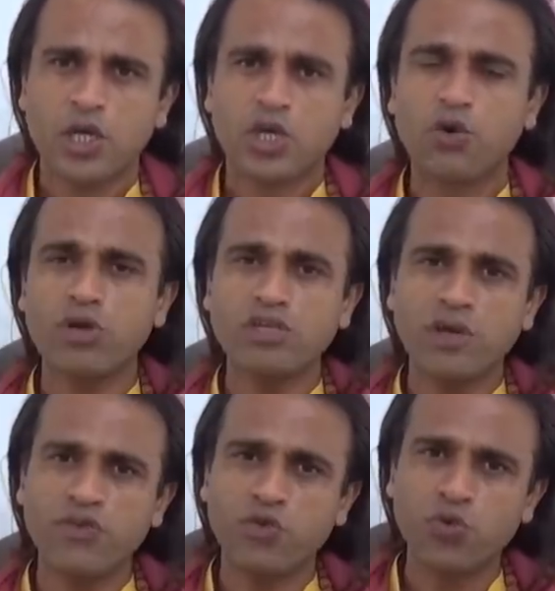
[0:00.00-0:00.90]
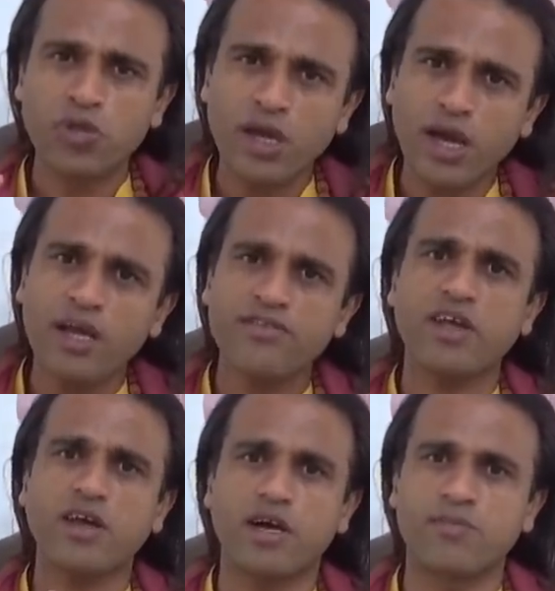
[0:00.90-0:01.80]
क्योंकि जब सूर्य का
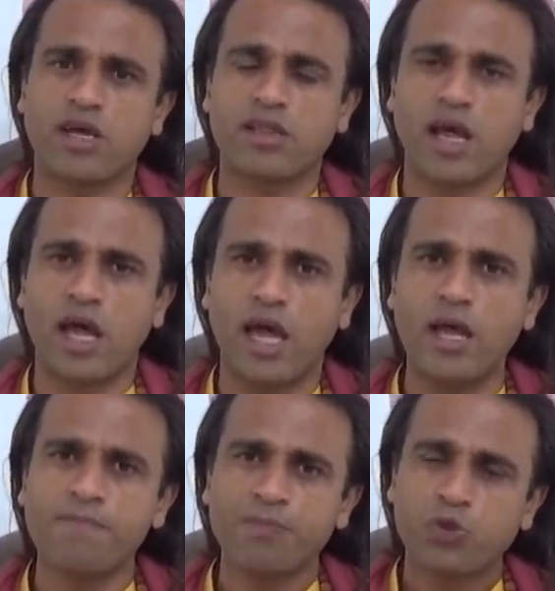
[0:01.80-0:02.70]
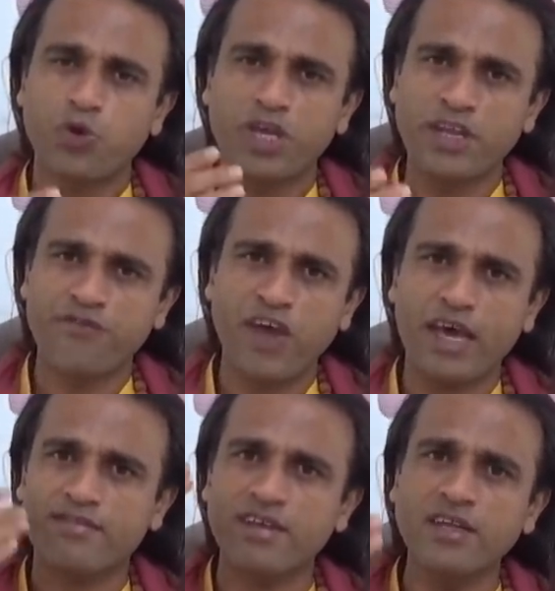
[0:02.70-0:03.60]
असर कम रहता है तो
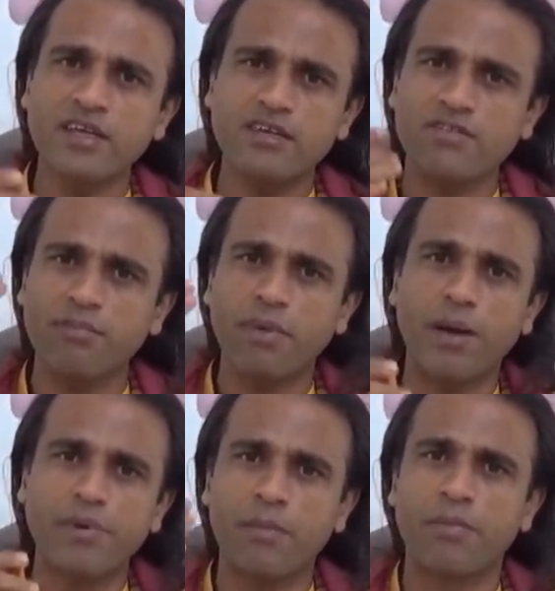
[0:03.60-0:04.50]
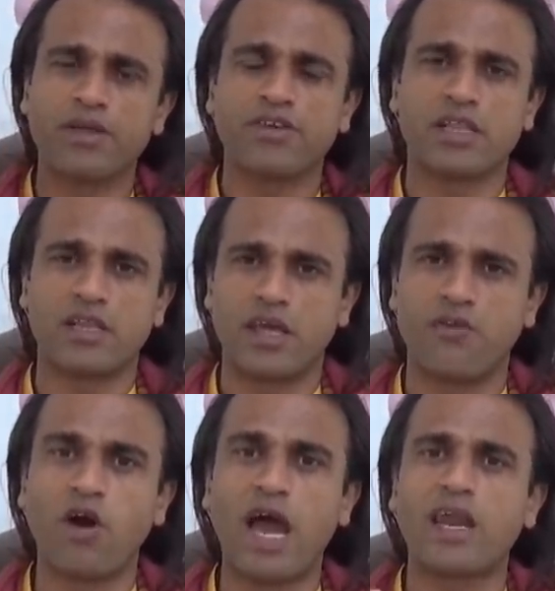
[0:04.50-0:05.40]
इन्फेक्शन की संभावना बढ़ जाती है
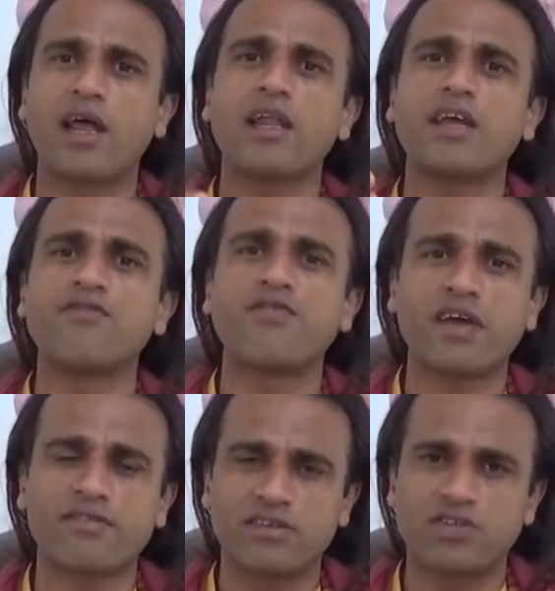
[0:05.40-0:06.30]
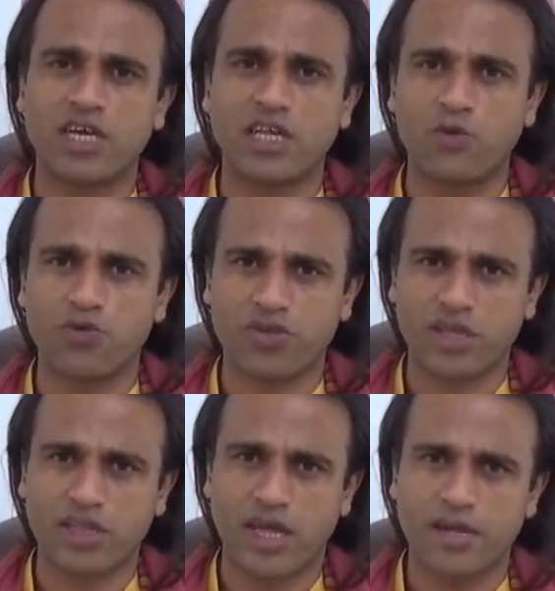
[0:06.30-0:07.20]
वायरल इन्फेक्शन ज़्यादा हो
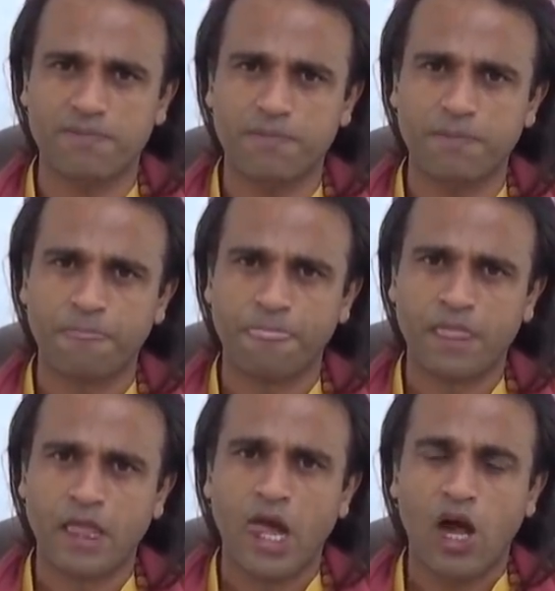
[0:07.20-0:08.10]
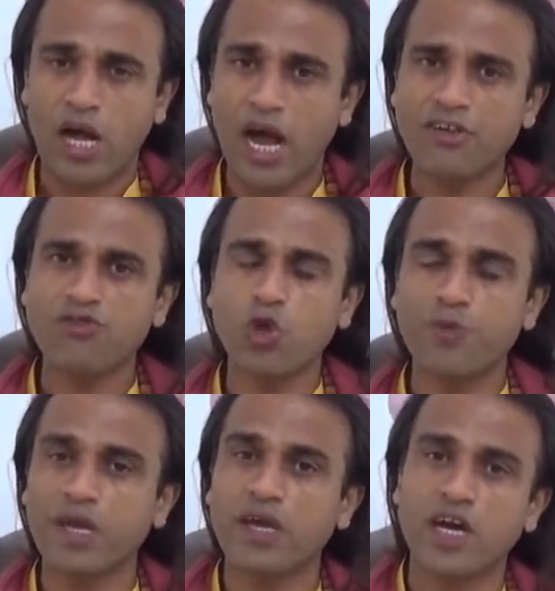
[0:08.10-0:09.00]
सकता है और ख़ास तौर
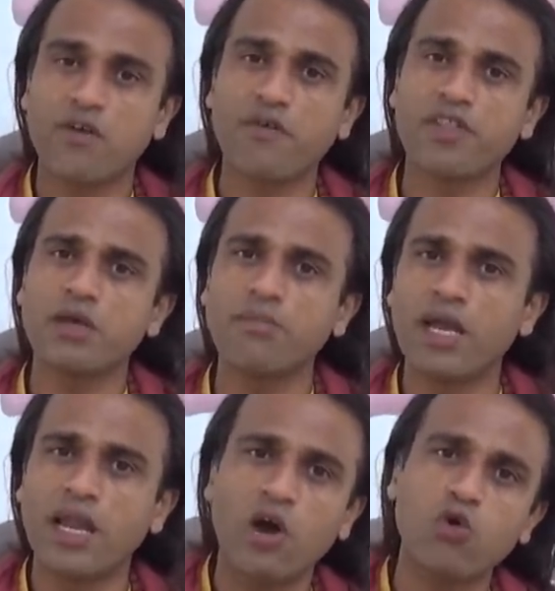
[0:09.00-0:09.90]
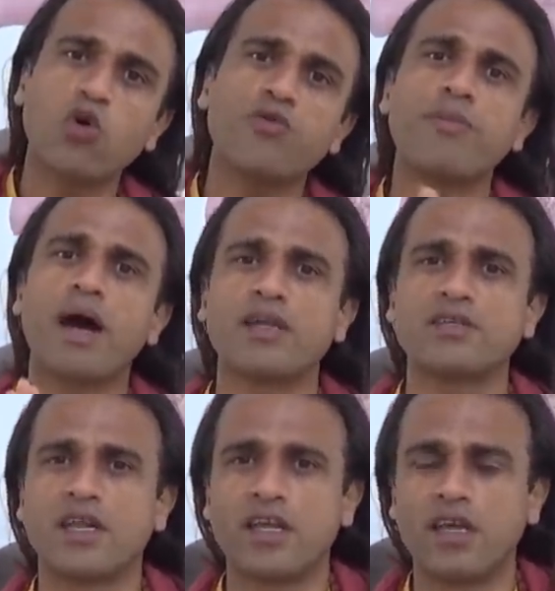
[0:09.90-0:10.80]
पर गर्भवती महिलाओं को भी बाहर
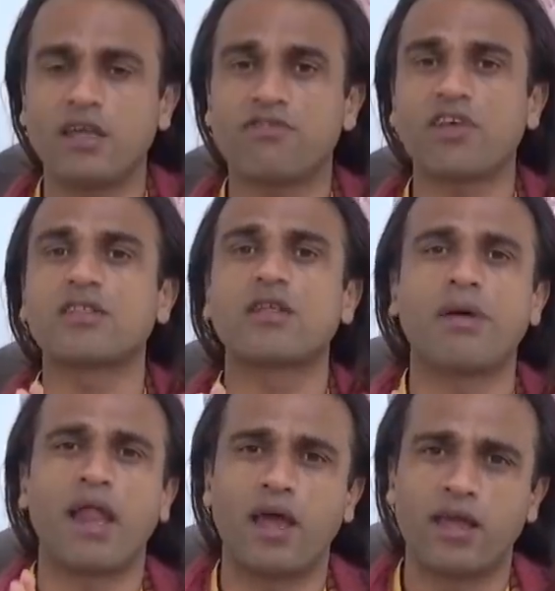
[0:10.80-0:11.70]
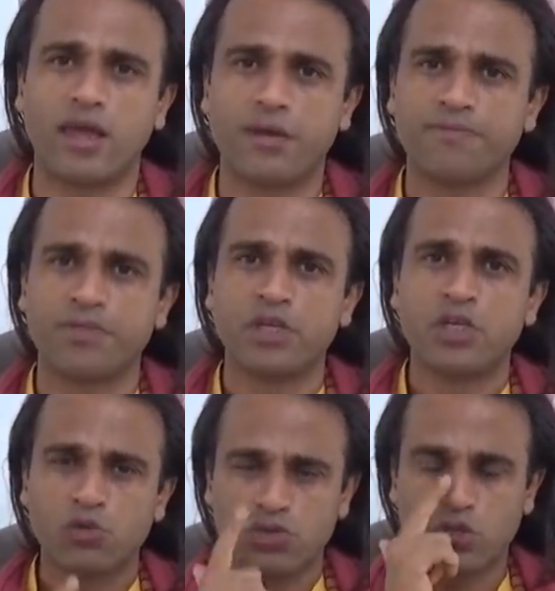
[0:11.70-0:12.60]
जाने की सख्त मनाही है
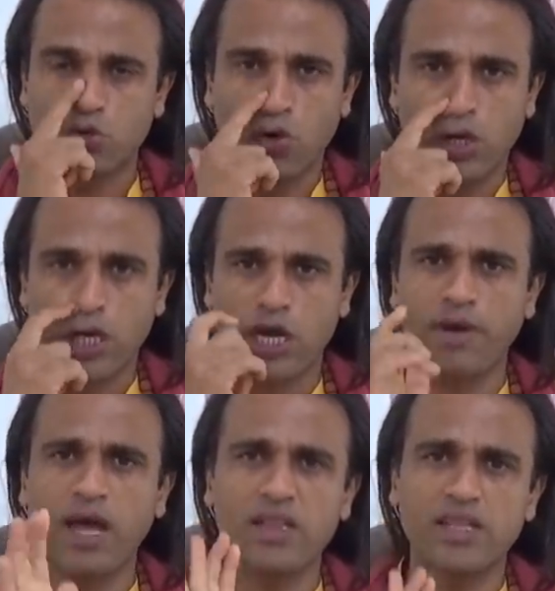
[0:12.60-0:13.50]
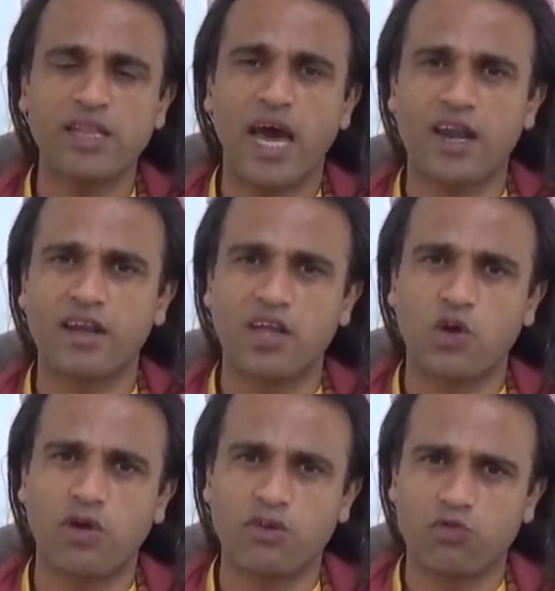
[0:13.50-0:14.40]
तो जिनको गर्भ है धारण किए
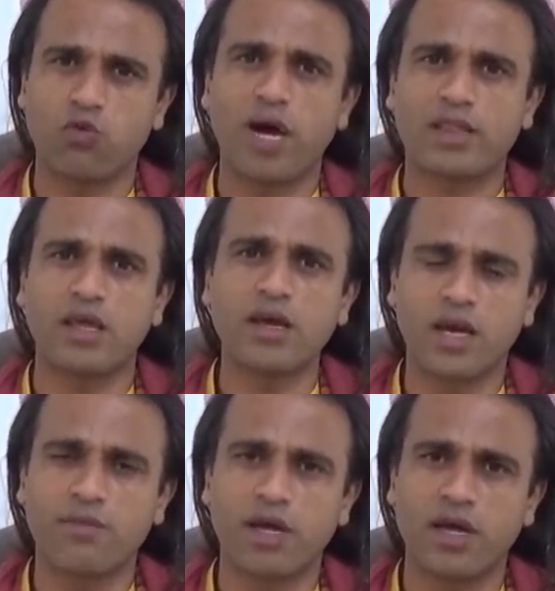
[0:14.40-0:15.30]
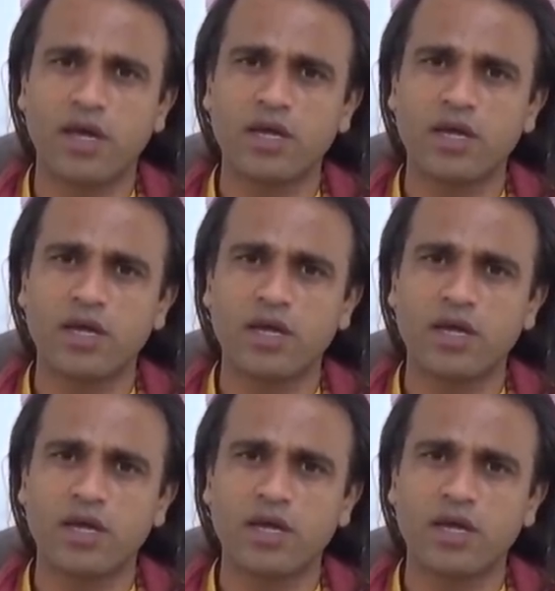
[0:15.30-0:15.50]
हुए हैं शुरुआती गर्भ है